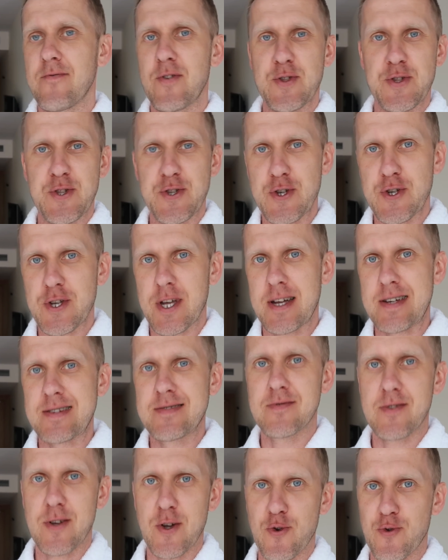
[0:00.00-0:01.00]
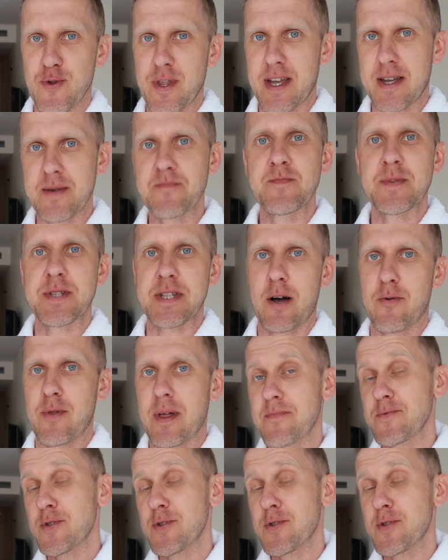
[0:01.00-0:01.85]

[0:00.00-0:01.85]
Więc dzisiaj kierunek sauna.